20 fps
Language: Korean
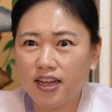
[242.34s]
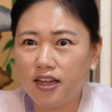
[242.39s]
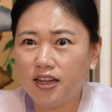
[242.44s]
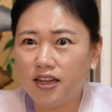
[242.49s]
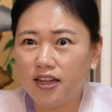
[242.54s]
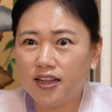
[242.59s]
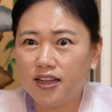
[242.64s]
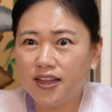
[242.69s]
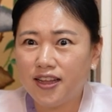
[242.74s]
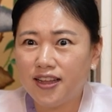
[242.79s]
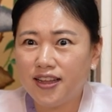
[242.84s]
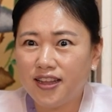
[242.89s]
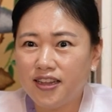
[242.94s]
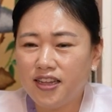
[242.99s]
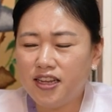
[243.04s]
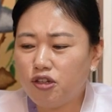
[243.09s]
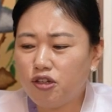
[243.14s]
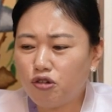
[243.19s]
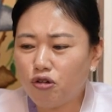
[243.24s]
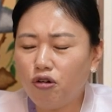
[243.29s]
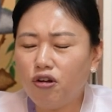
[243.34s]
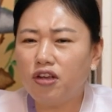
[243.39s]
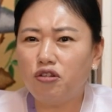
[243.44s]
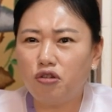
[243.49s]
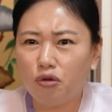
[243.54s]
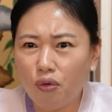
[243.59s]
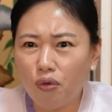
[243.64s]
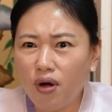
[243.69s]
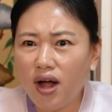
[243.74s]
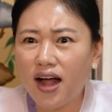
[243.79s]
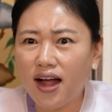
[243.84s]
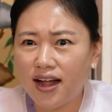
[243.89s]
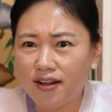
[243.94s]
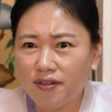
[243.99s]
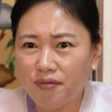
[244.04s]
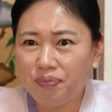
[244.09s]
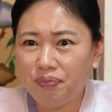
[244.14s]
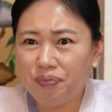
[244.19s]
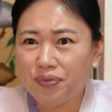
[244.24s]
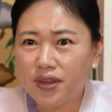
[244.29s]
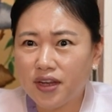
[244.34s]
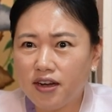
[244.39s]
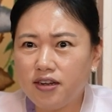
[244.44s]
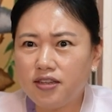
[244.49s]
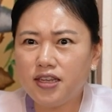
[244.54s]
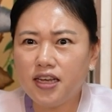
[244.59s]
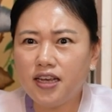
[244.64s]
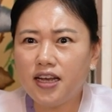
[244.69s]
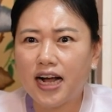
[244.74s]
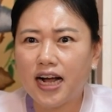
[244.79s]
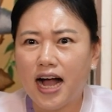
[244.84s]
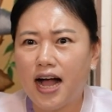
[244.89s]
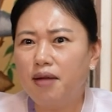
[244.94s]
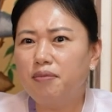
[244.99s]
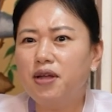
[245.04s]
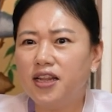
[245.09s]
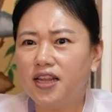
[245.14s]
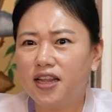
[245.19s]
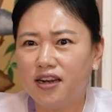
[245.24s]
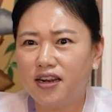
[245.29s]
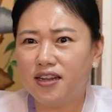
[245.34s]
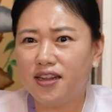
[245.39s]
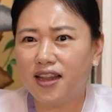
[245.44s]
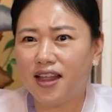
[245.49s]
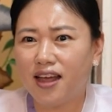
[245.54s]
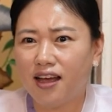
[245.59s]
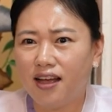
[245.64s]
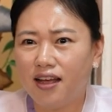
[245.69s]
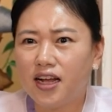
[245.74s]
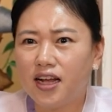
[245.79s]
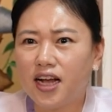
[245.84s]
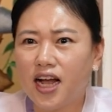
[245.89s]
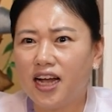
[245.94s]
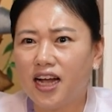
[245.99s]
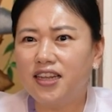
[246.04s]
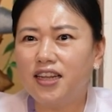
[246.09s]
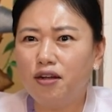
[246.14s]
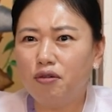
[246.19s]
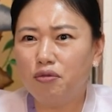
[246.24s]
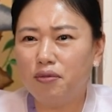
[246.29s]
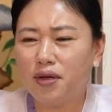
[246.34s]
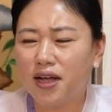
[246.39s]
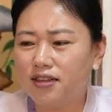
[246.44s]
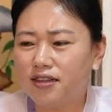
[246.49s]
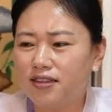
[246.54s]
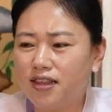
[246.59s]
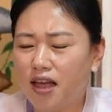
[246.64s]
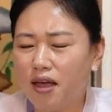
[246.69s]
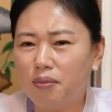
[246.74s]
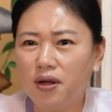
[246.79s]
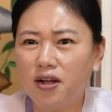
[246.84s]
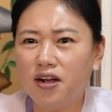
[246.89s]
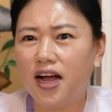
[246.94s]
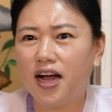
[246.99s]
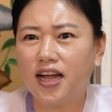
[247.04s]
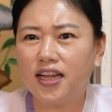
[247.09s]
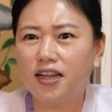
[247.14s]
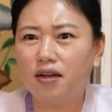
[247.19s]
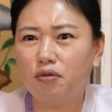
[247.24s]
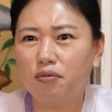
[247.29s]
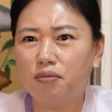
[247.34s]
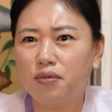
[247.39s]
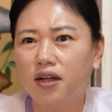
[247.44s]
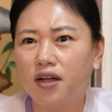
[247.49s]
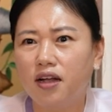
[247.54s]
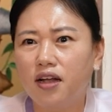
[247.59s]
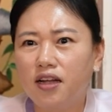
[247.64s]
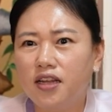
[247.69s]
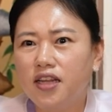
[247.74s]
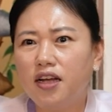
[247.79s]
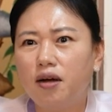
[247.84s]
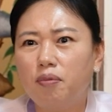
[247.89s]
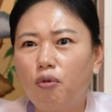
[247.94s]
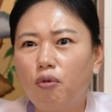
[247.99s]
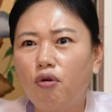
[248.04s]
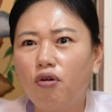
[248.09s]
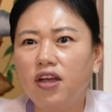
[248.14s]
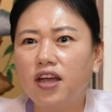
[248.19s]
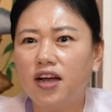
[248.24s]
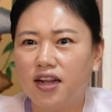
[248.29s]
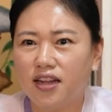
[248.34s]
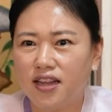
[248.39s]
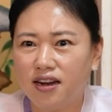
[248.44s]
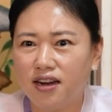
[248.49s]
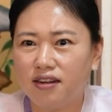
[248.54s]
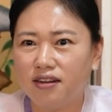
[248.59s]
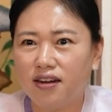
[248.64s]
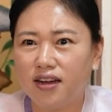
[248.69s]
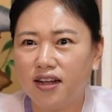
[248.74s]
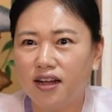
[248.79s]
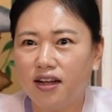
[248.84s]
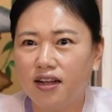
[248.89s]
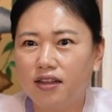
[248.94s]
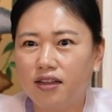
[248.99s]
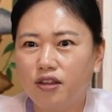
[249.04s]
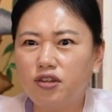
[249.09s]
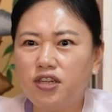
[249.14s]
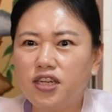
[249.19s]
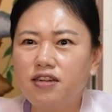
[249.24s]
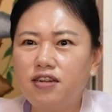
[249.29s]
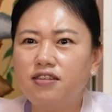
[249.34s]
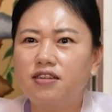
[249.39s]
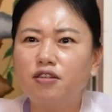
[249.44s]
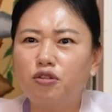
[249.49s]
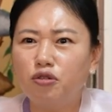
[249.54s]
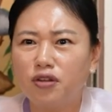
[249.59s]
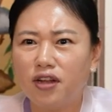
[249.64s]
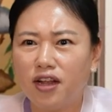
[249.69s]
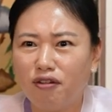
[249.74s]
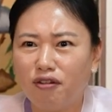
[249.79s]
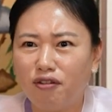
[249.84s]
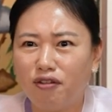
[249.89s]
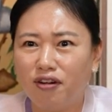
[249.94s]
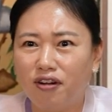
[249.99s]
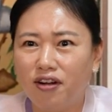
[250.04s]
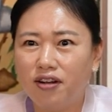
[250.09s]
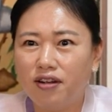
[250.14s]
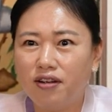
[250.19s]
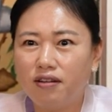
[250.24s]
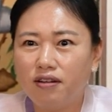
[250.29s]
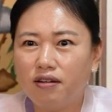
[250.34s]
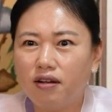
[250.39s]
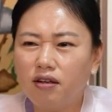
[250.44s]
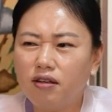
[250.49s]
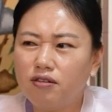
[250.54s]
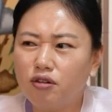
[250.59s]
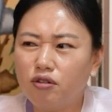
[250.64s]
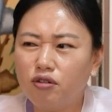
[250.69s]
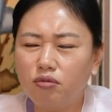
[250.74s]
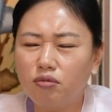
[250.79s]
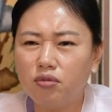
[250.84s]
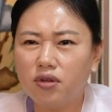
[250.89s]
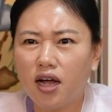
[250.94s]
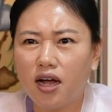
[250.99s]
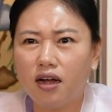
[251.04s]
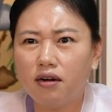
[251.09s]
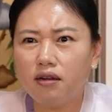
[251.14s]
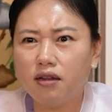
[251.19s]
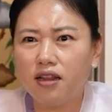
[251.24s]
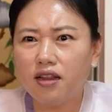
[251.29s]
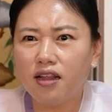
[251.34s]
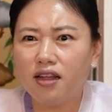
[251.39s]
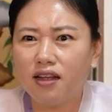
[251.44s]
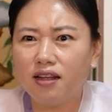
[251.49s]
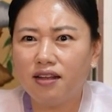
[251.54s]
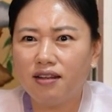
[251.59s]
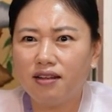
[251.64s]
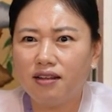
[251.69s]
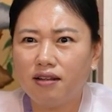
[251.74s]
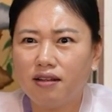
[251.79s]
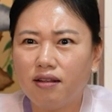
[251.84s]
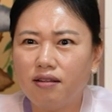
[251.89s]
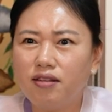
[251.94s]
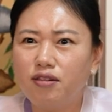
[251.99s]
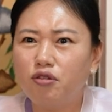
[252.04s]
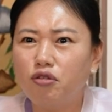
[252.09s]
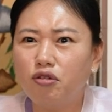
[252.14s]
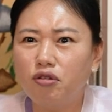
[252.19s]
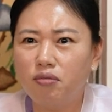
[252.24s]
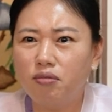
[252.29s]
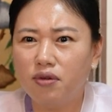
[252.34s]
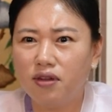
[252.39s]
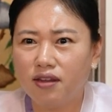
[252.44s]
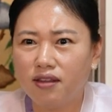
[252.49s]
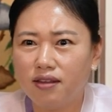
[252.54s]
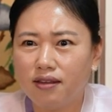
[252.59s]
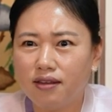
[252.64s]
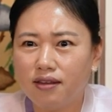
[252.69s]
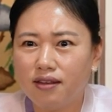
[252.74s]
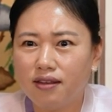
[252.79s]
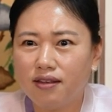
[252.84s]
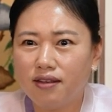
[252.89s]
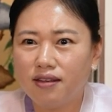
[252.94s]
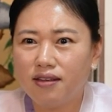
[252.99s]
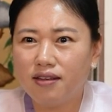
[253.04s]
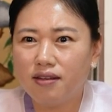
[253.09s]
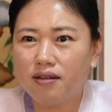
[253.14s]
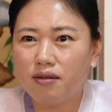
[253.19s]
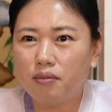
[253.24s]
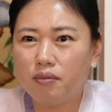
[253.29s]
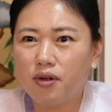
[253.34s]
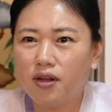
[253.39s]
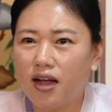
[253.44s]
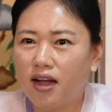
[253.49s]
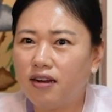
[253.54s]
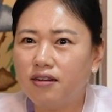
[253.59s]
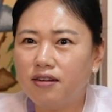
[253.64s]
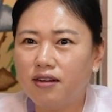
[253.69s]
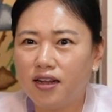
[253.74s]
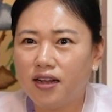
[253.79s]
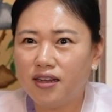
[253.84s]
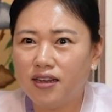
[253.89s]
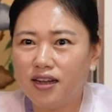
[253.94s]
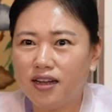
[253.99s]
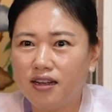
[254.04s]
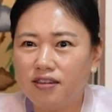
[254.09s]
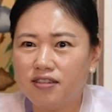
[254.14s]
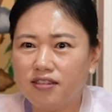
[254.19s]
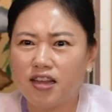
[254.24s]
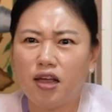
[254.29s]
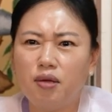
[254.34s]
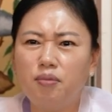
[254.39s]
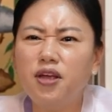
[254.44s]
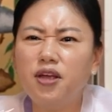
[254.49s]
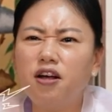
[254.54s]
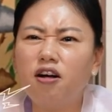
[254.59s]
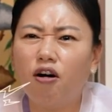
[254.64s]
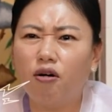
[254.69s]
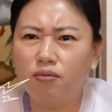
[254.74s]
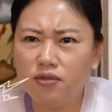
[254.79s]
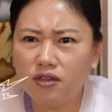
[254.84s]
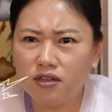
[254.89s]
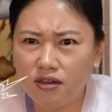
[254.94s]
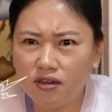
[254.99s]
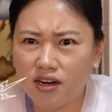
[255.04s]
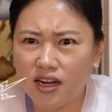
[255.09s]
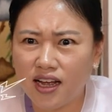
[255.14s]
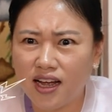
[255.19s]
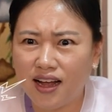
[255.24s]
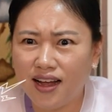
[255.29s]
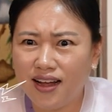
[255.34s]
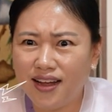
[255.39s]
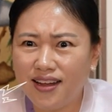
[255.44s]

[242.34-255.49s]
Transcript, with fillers: 어. 네 촉이 좋아. 그래서 이게 가면 되는데 가다 보면 한 세 번 가다 보면 네가 포기가 되는 거야. 실증도 나고. 맞아요. 이 정도면 다 알았네. 아, 이 정도면 뭐 아는 거 아니야? 재미가 없는 거야.